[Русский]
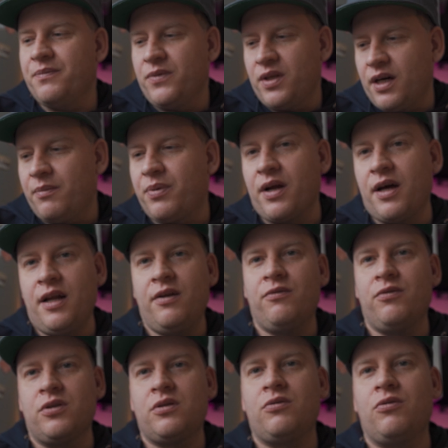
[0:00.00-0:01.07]
да, правильно,
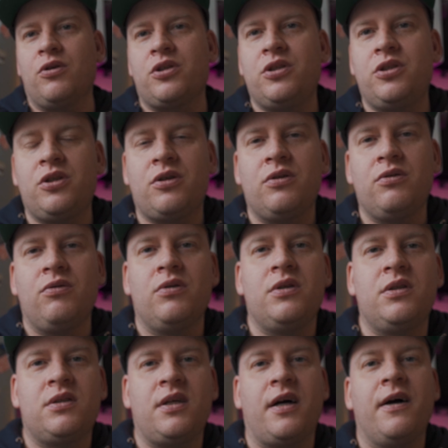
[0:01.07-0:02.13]
вот кошка чихнула,
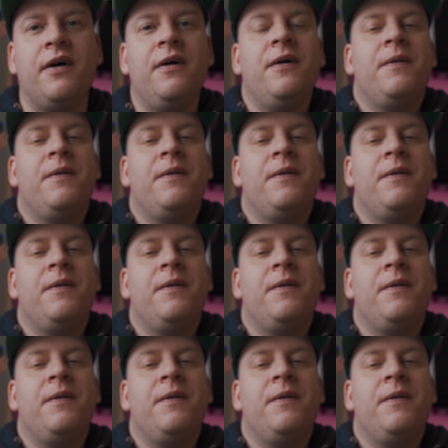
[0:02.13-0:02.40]
не зря